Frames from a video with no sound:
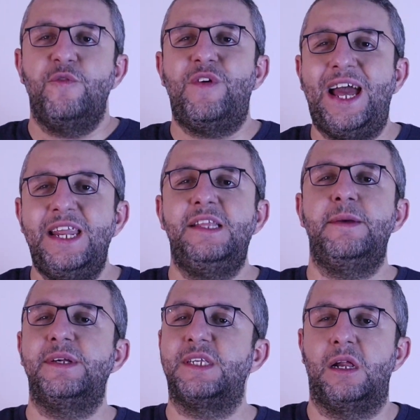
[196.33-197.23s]

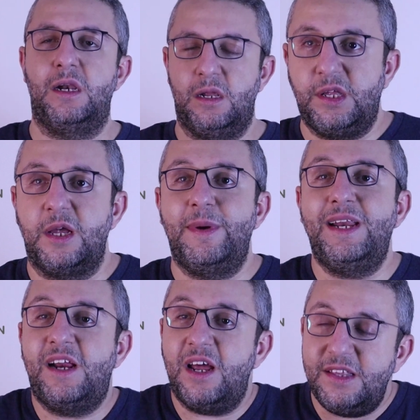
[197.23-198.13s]
فهندي مثال طيب
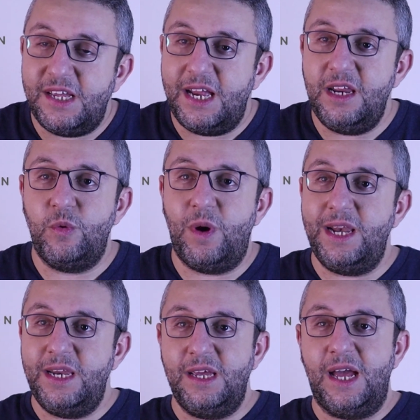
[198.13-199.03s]
الكلاينت جالي
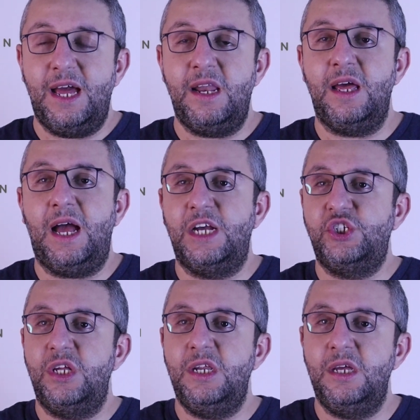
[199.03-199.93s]
وقال لي انا
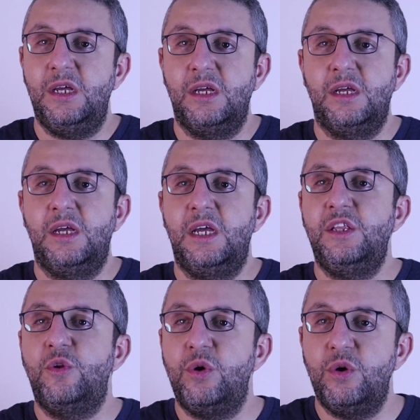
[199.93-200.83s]
هشتري
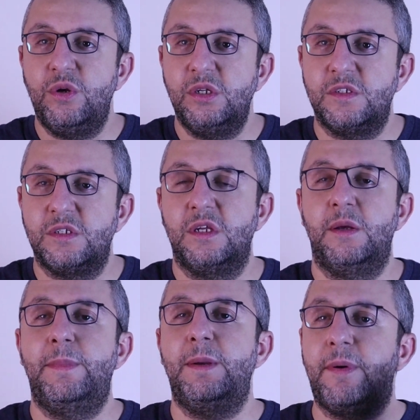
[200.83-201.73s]
اندور يونتس
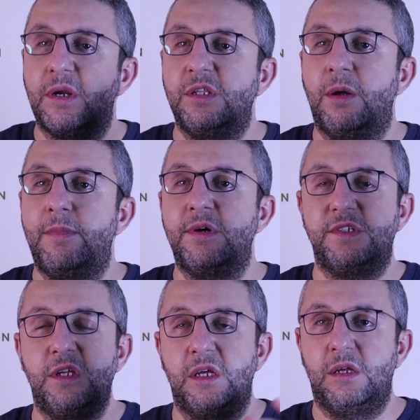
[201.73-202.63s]
بالبارت
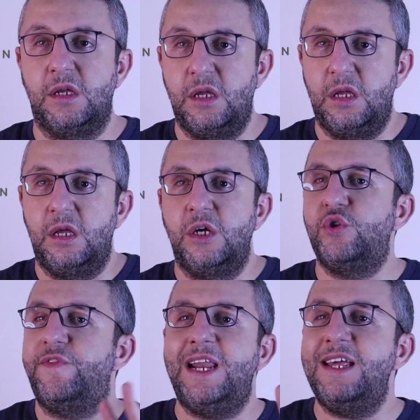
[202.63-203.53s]
نمبرز دي
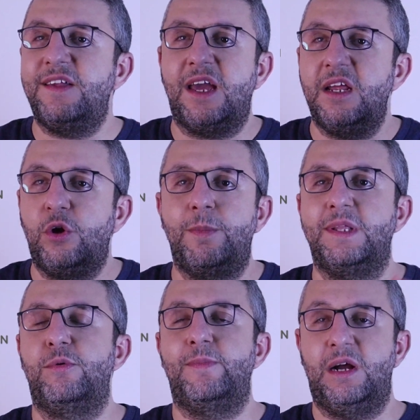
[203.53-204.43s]
شوفها لي اذا كانت
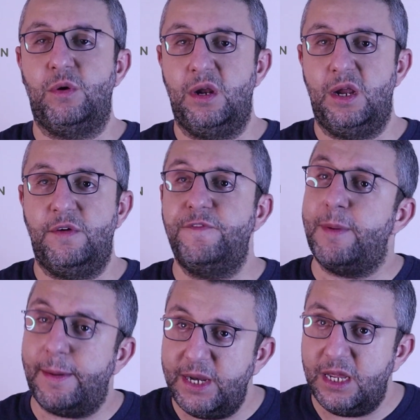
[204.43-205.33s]
كومباتبل معاك ولا لا
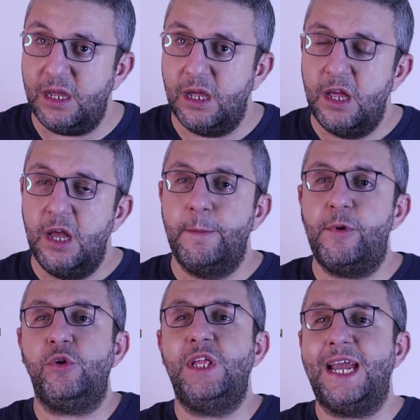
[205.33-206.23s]
فبعمل ايه
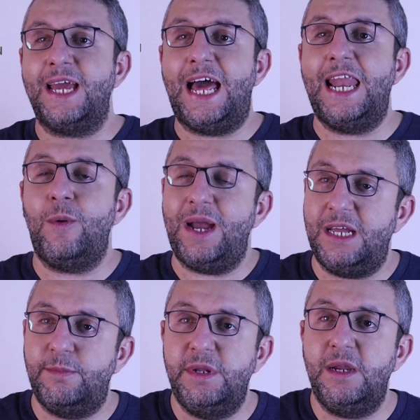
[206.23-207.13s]
بروح داخل على
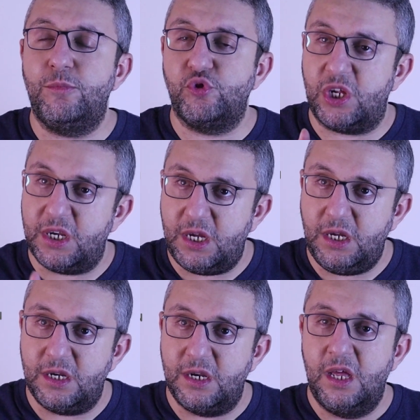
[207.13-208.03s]
واحد من
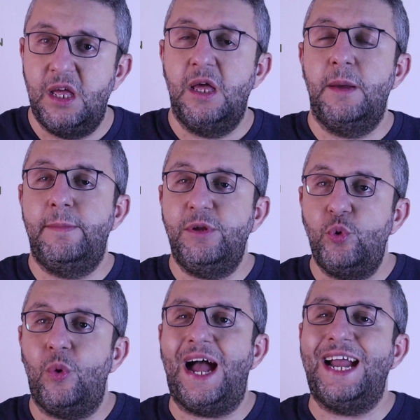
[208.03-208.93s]
المصنعين
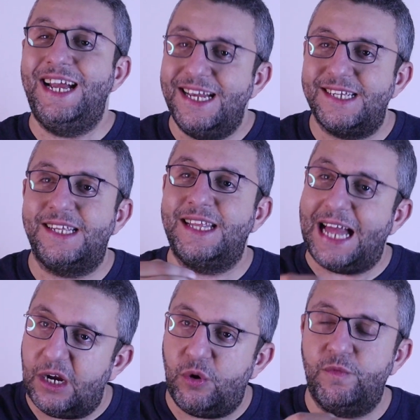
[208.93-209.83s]
بتوع اجهزه
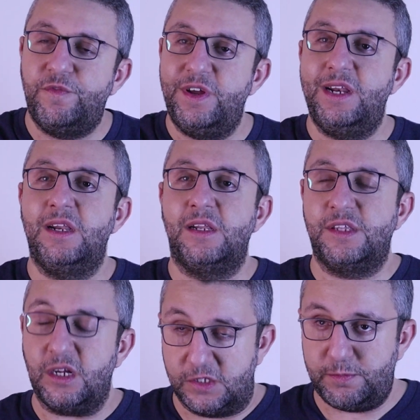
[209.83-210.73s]
التحكم في
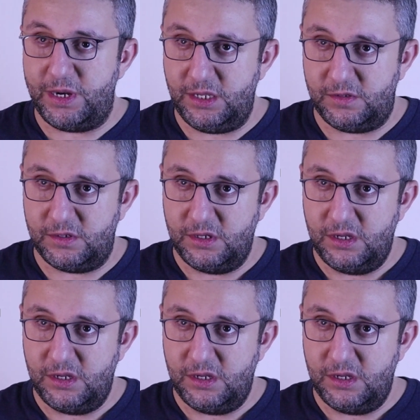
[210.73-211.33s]
الدكت سبليت